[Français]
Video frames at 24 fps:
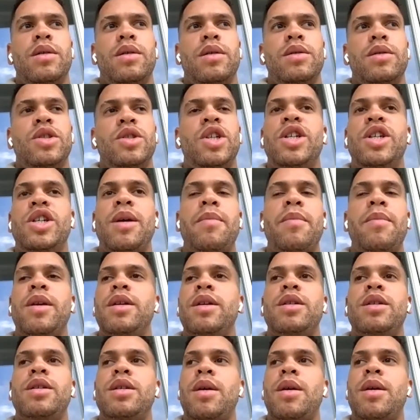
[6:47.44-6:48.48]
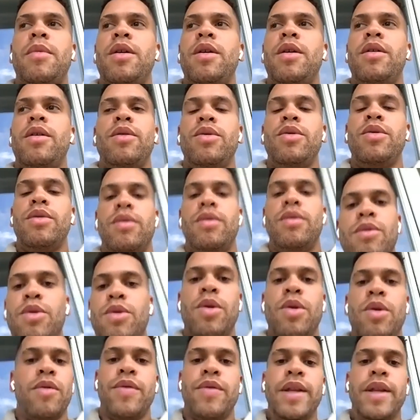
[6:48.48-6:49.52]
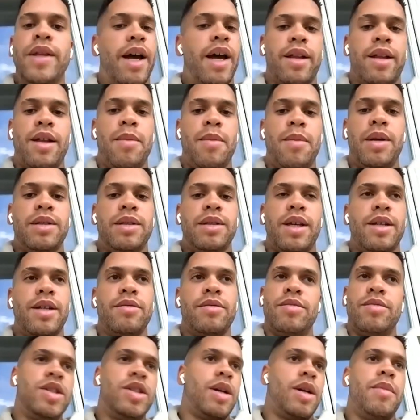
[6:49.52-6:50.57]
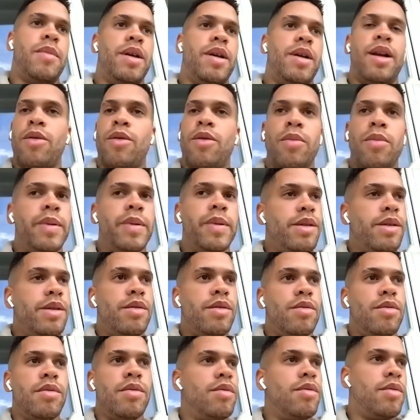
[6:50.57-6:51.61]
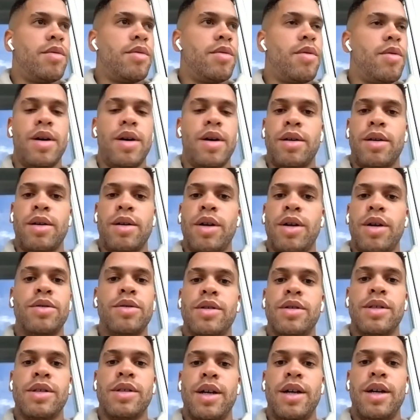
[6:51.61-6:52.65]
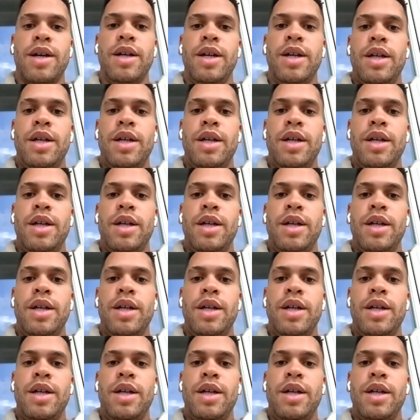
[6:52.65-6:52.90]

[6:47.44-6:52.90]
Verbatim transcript: j'ai jamais, jamais eu envie d'arrêter le basket. Jamais. La compétition, quoi, quoi que ce soit.